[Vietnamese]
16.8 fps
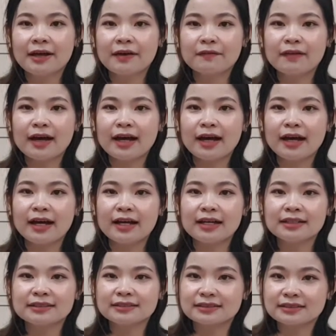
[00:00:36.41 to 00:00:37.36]

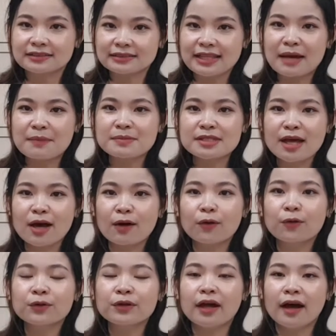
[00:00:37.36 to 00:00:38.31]
và làm
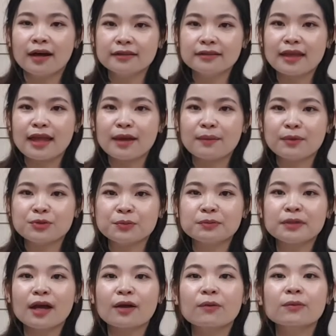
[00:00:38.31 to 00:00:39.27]
sao ở nhà mà chúng
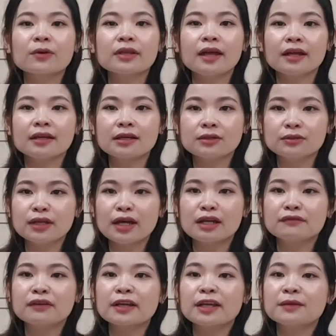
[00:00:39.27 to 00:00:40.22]
ta cũng có thể kinh
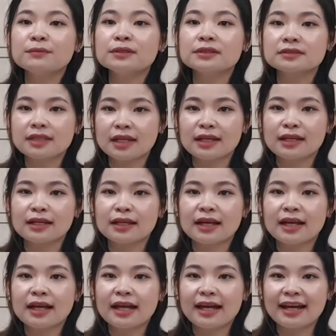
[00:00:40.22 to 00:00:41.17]
doanh và kiếm được tiền
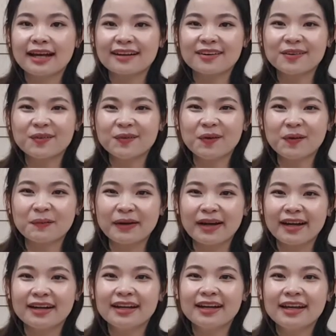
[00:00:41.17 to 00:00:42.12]
à, có đúng không
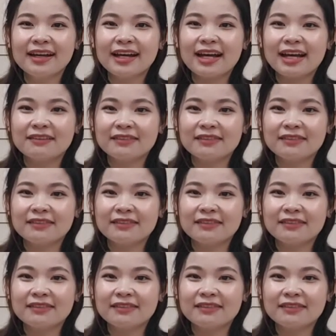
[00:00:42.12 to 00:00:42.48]
ạ à?